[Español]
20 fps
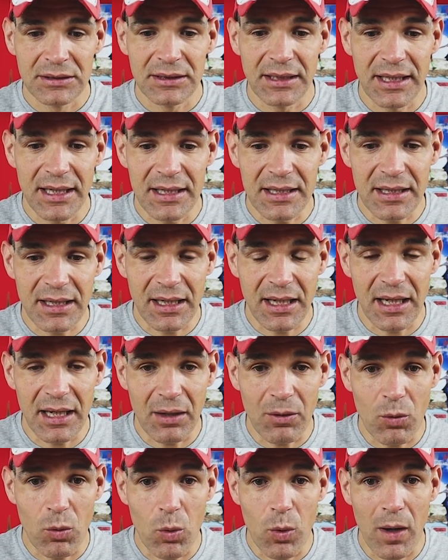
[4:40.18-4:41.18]
es
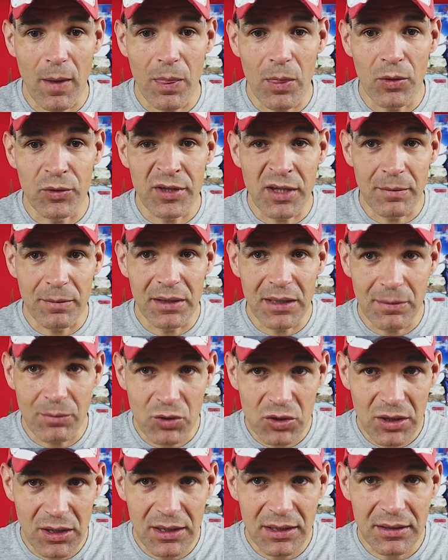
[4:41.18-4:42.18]
que cuando
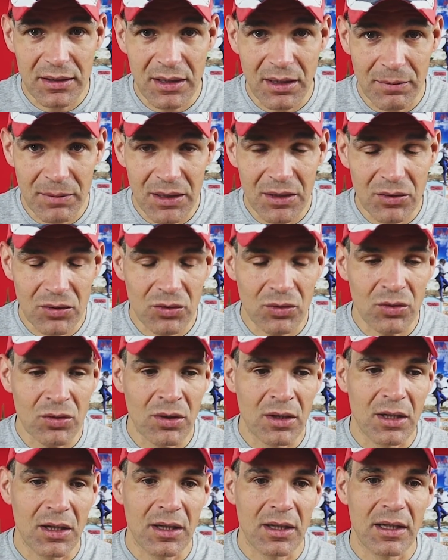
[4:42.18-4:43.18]
terminemos el
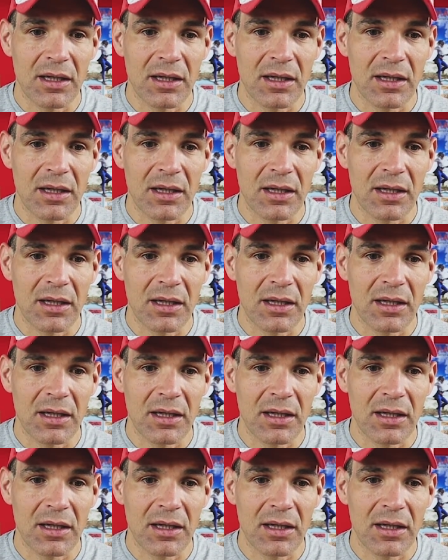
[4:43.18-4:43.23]
entrenamiento